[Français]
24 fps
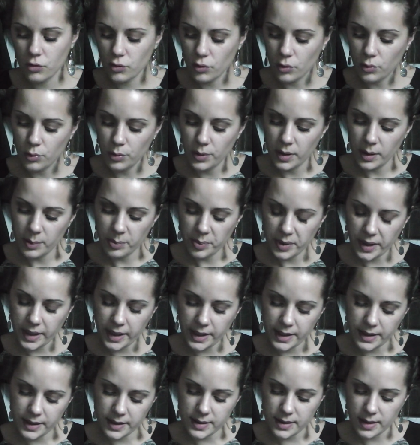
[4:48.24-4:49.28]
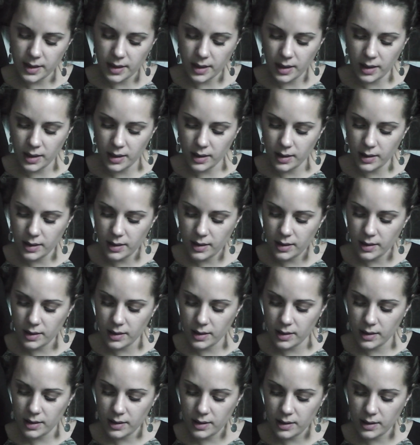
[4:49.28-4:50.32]
Je lui ai pris
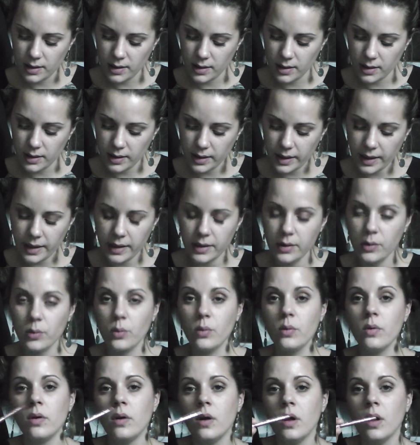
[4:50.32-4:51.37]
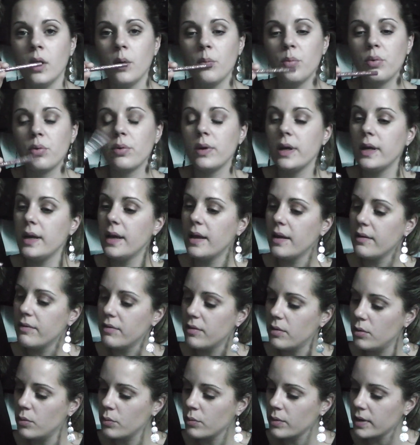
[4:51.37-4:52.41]
un crayon pour les
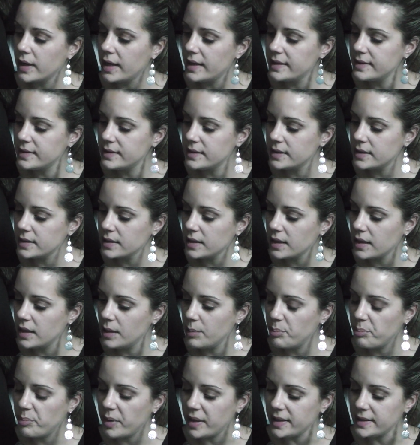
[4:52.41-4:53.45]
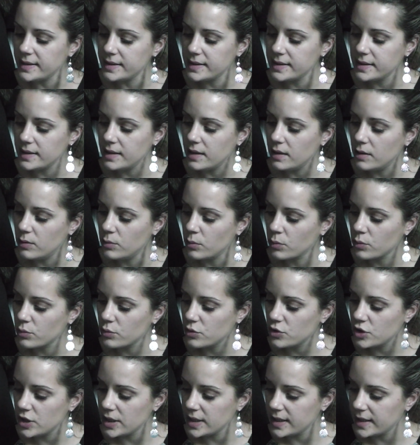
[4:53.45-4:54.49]
lèvres Long Lasting Lip Pencil, donc
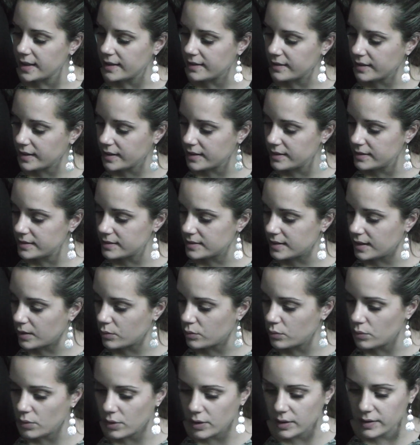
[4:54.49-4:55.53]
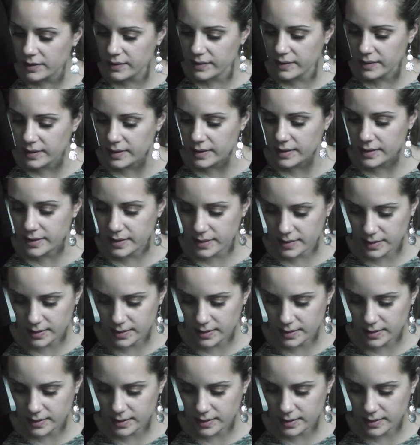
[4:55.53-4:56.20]
de chez Catrice, la couleur C.